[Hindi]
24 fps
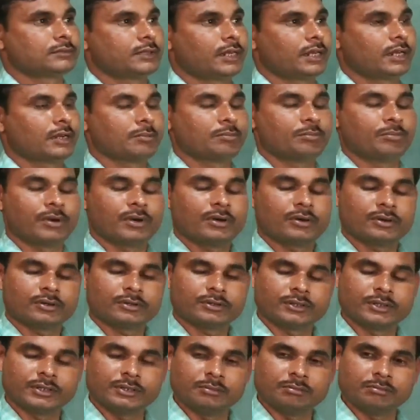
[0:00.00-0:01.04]
एक
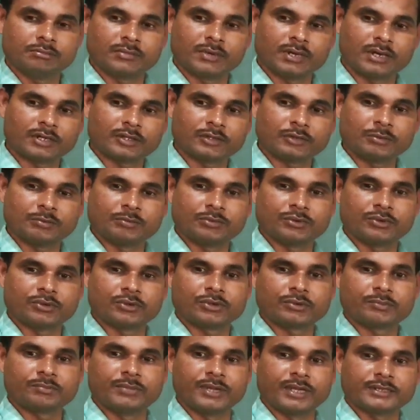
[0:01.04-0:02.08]
बहुत ही महत्वपूर्ण
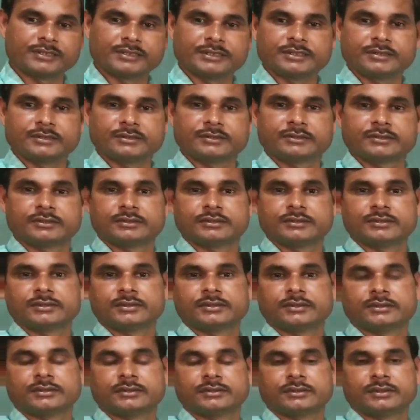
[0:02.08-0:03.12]
और बेसिक
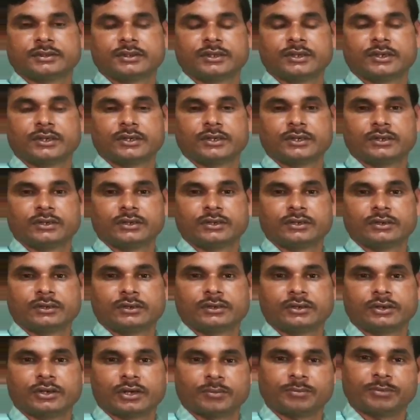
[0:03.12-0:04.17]

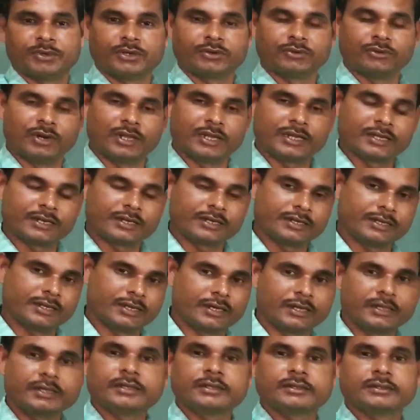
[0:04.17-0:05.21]
टॉपिक को लेकर के
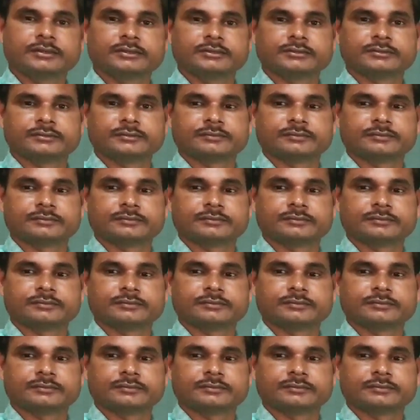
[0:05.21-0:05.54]
आए हैं